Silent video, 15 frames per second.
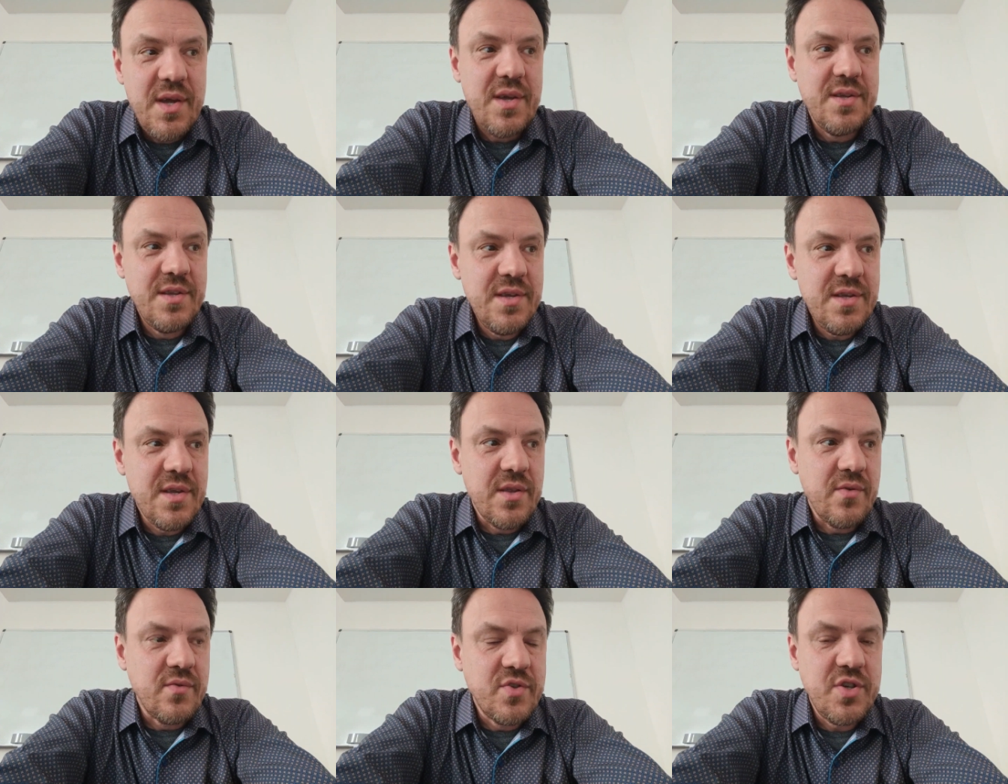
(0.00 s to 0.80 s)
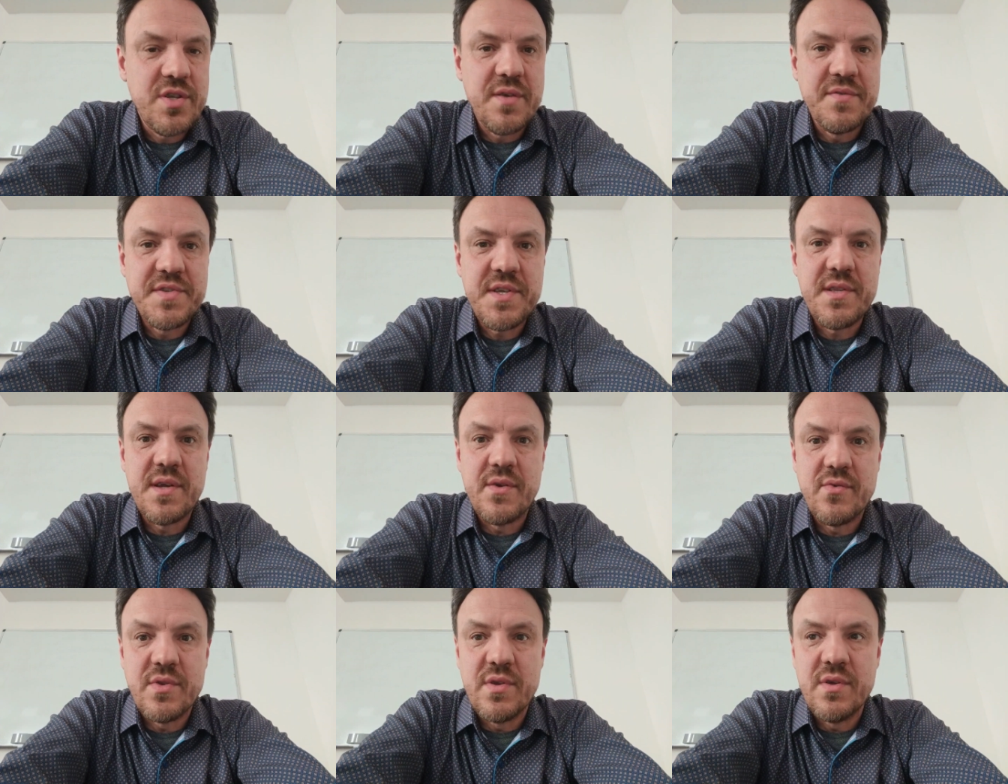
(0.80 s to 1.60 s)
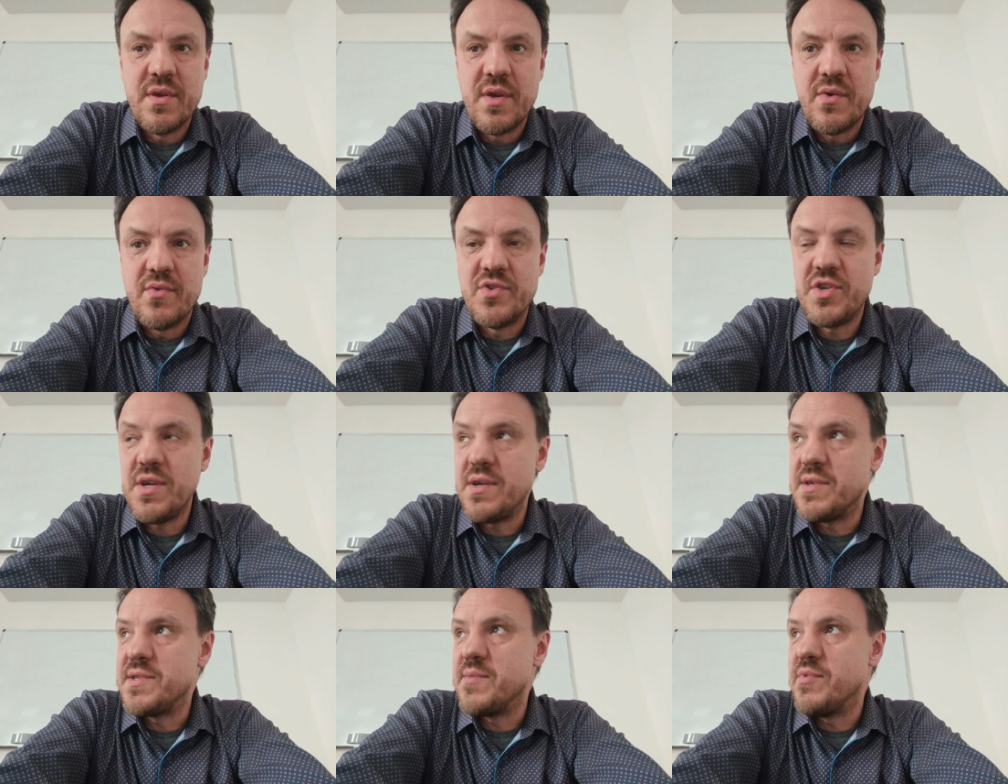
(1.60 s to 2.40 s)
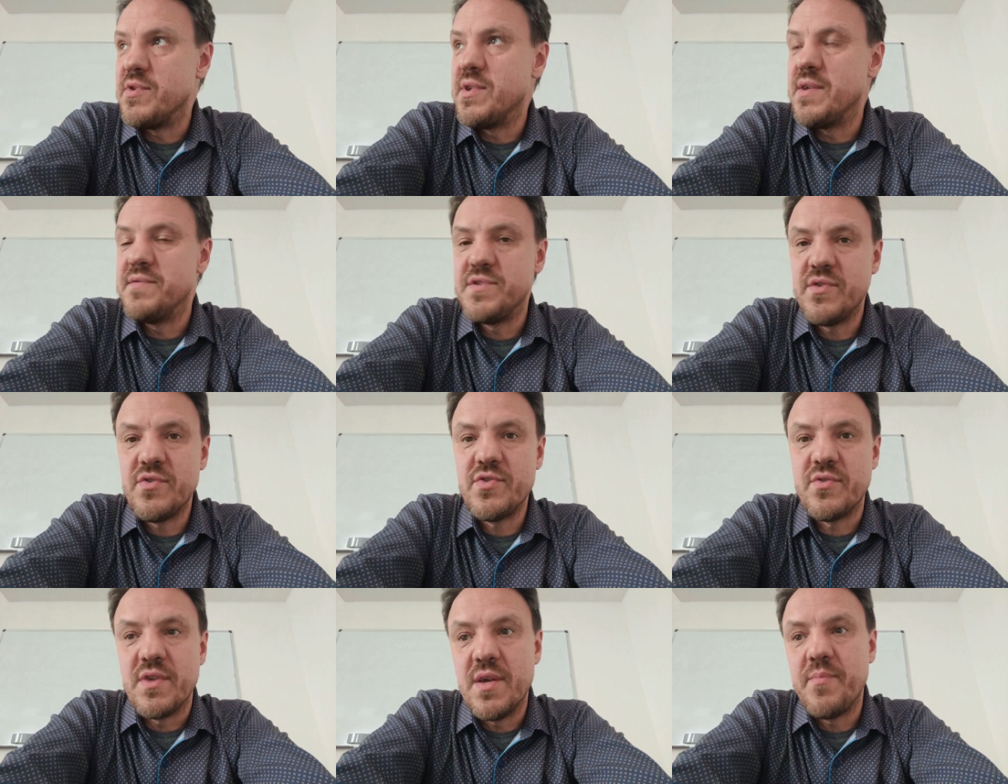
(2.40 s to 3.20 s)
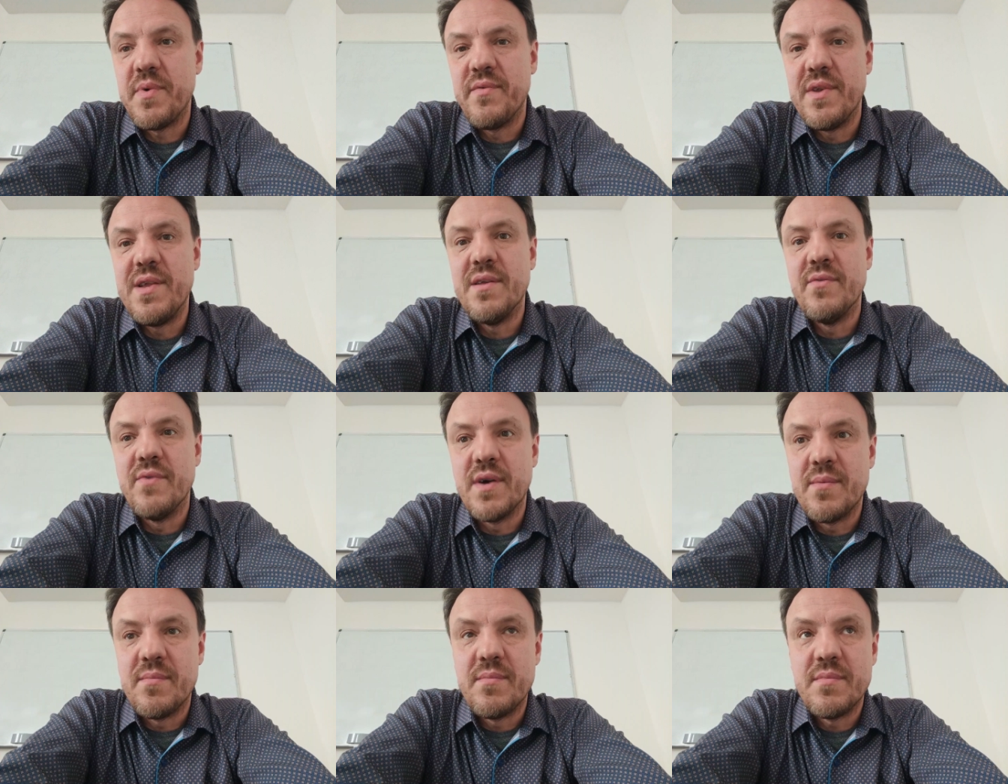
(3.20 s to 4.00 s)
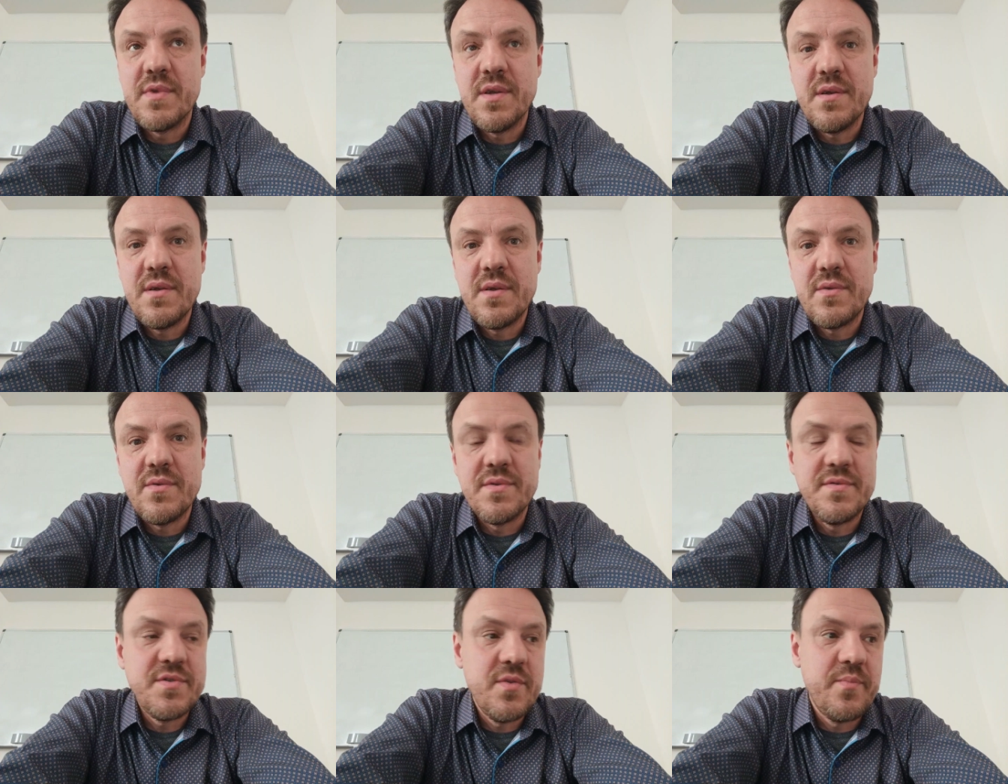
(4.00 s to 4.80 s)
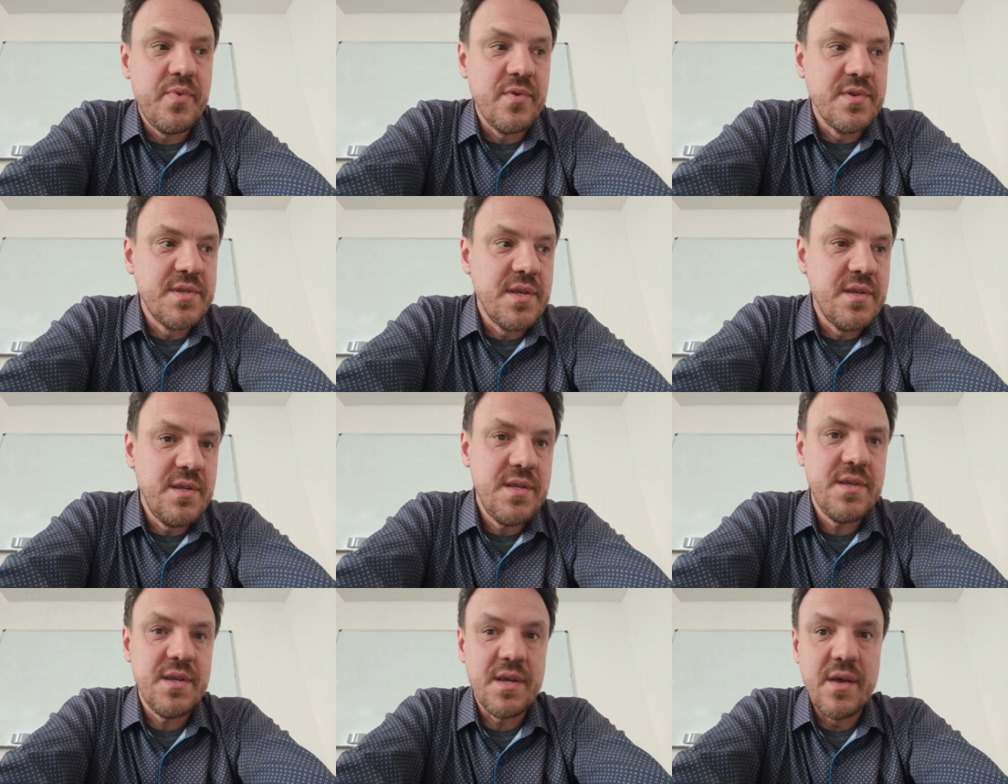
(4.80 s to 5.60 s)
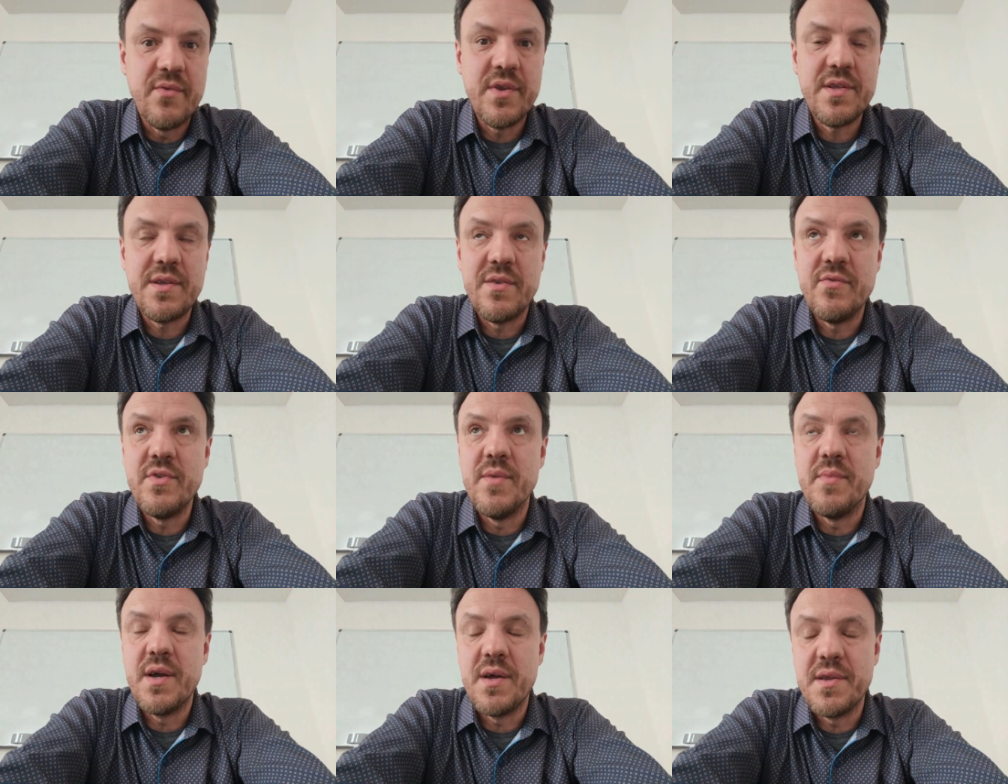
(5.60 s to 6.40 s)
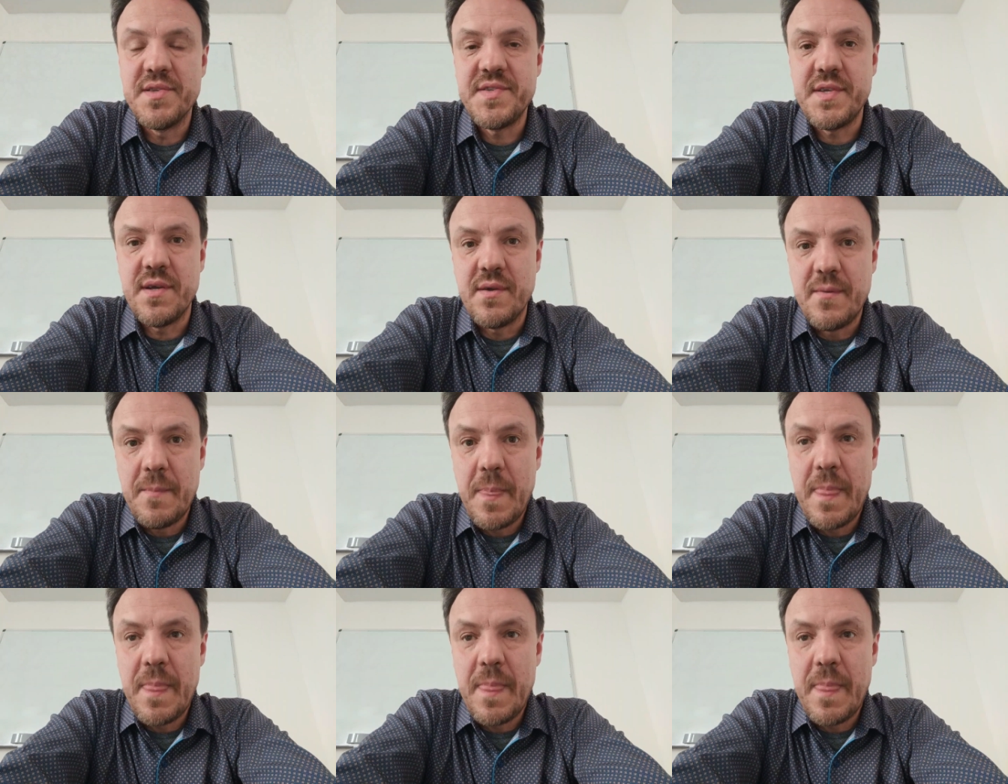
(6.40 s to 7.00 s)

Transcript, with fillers: Идите, научите все народы, уча их соблюдать все, что я повелел вам. Да? То есть все просто. Идите и говорите людям о Христе.